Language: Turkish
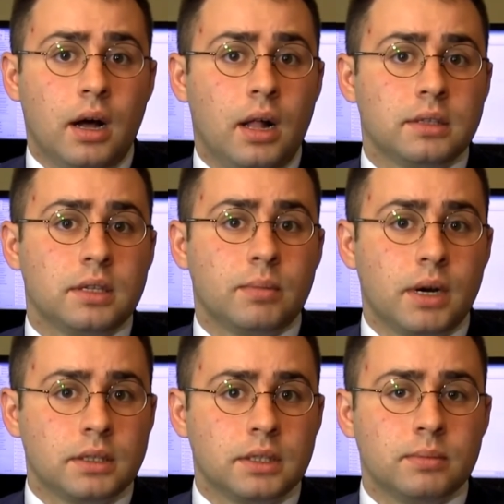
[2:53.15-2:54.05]
Altına
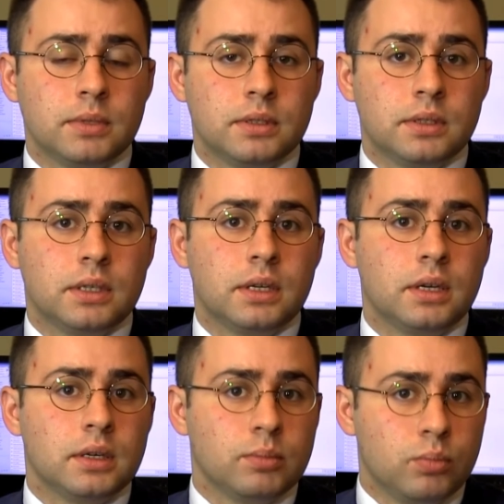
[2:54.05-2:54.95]
baktığımızda
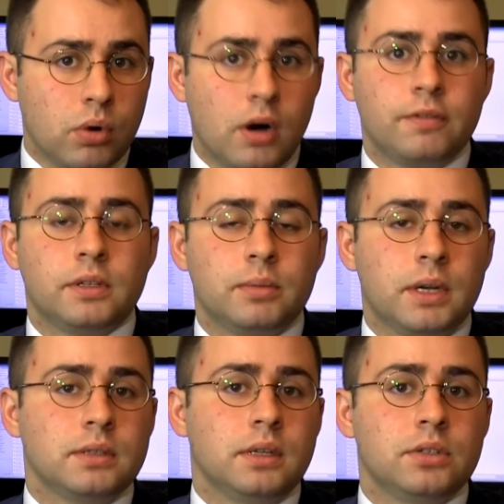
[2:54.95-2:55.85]
da bu hafta
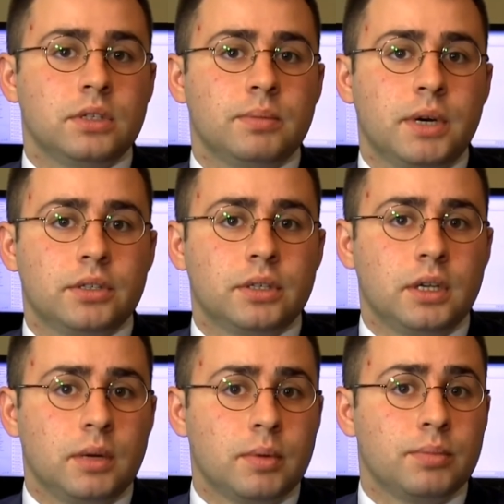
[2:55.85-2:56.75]
biraz alıcılı
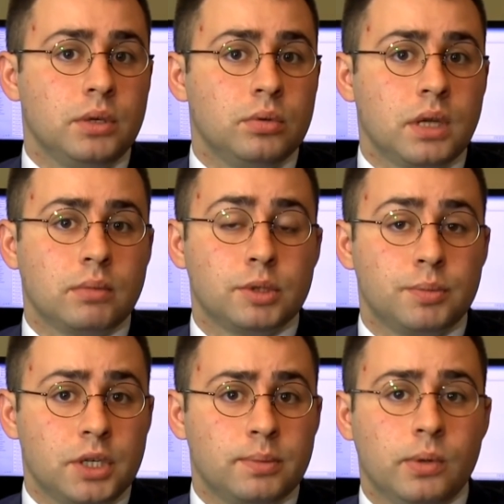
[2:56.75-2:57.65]
başladık ama
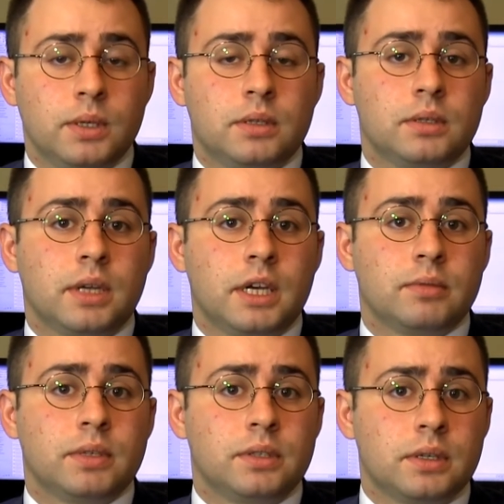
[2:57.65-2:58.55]
1165 bölgesini
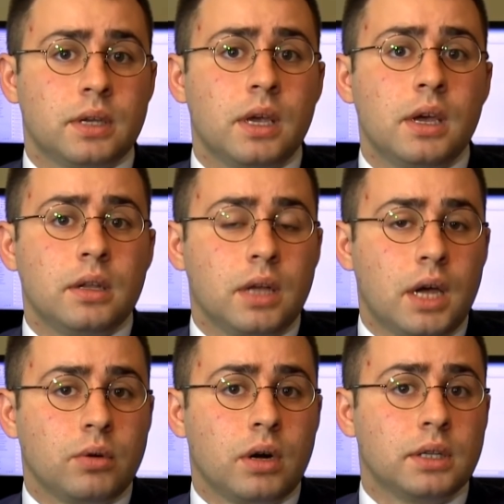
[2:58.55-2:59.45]
takip edeceğiz.
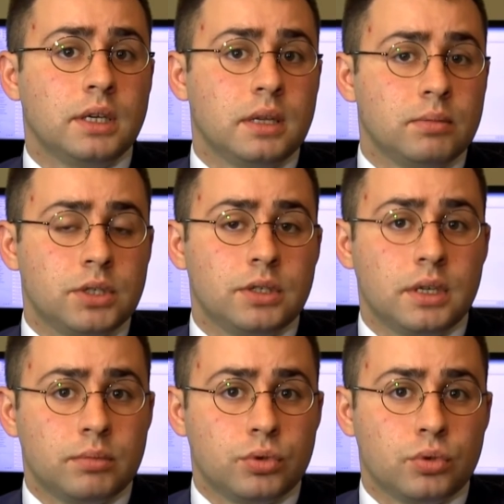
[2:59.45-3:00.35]
Daha yukarıda
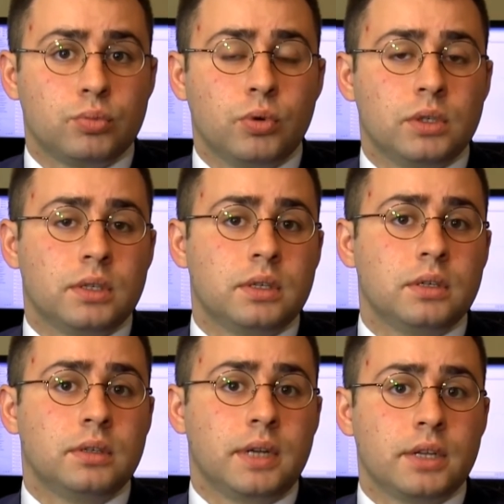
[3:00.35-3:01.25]
72-73
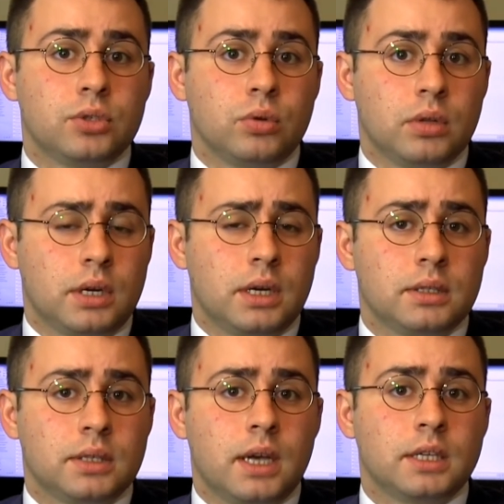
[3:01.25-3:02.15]
bölgesi direnç
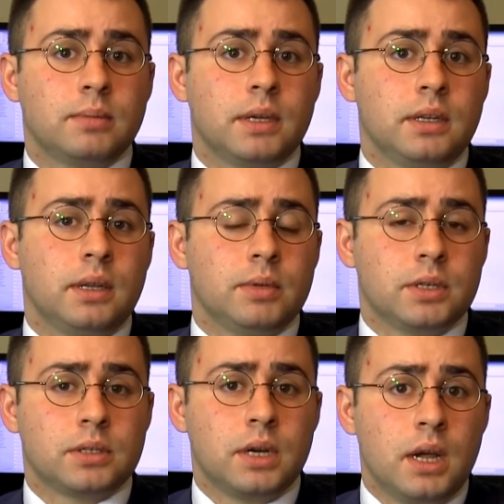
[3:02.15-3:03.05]
olarak takip
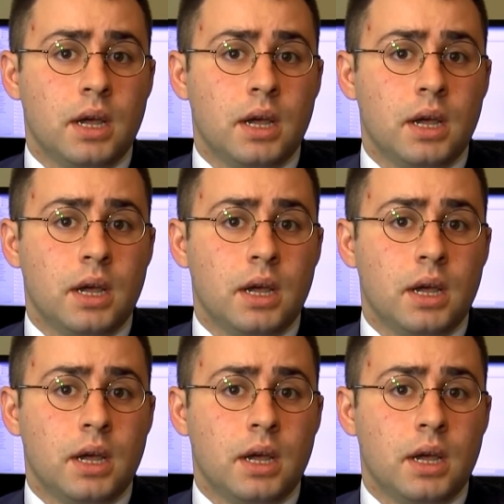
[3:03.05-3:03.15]
edilebilir.